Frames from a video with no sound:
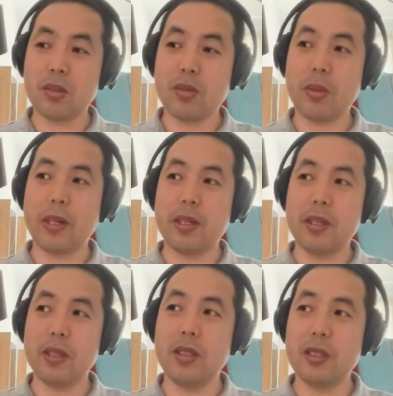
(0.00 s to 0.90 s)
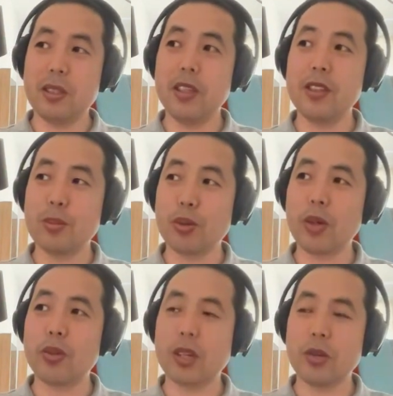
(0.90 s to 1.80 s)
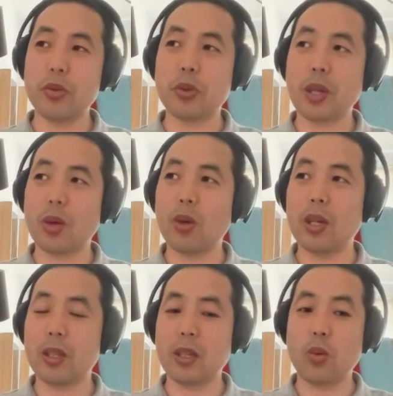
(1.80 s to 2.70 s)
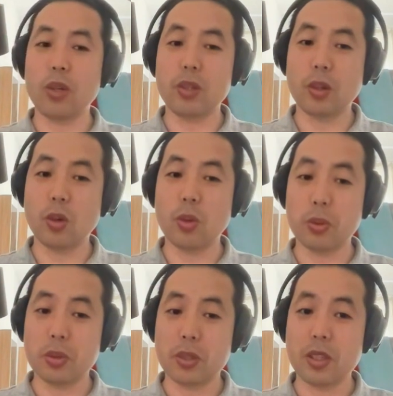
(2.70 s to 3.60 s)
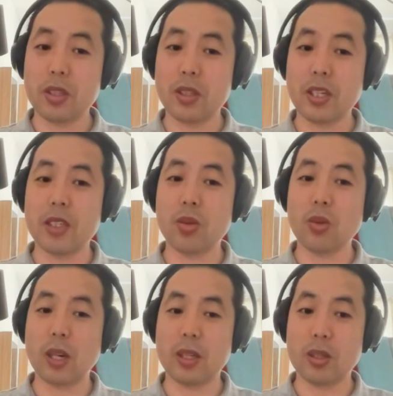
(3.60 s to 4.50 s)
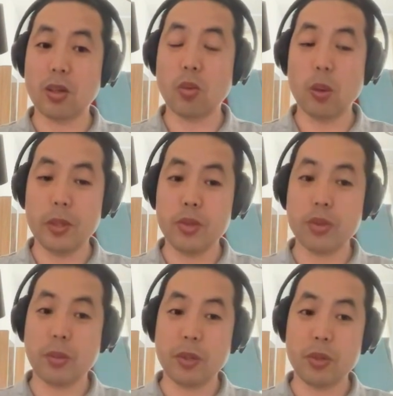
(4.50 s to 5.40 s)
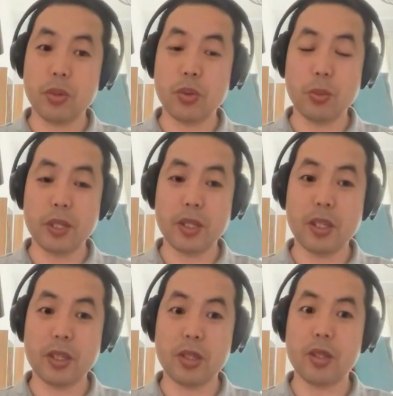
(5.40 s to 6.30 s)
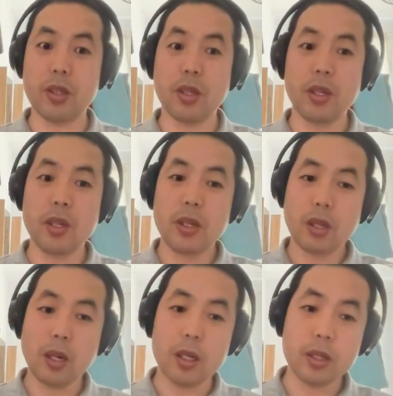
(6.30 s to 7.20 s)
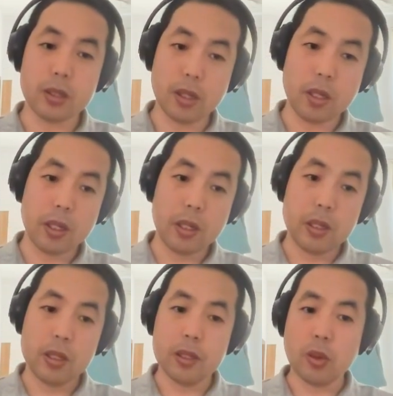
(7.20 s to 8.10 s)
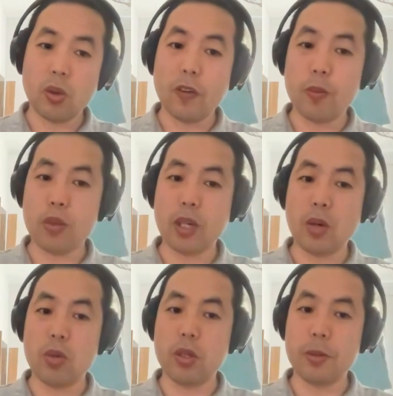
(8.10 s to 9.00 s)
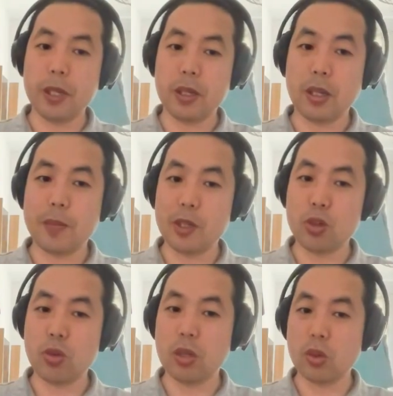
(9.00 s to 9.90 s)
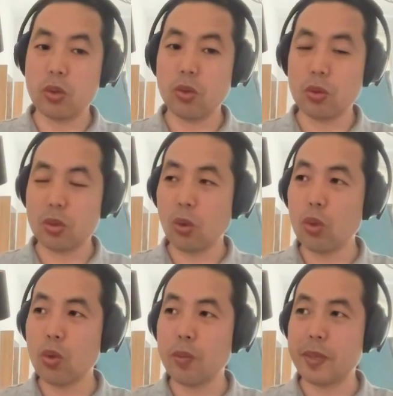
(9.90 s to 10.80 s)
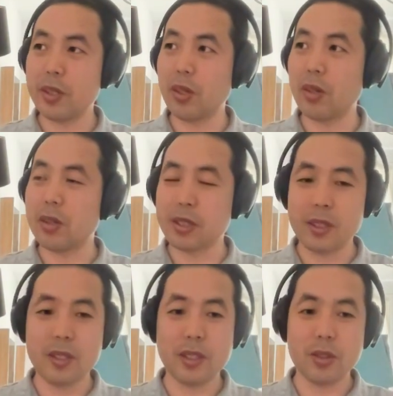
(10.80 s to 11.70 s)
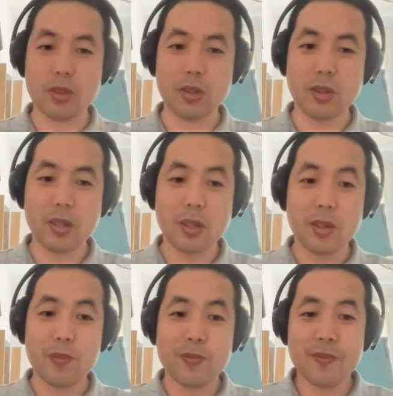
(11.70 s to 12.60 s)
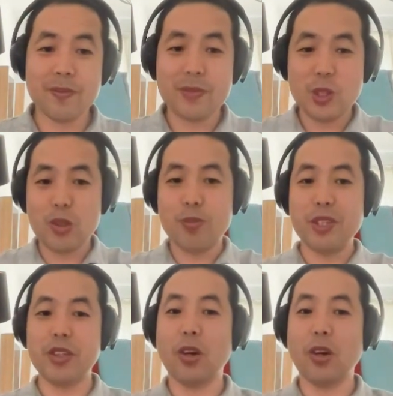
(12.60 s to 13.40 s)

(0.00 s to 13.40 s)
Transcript: 对吧？你你你不给我这样预算的话，那我以后真正的战争过来的时候，我们去怎么去准备这件事情？当然，这些这些国防部长或者怎么样，他们说的都是都会比较激进，就是就是比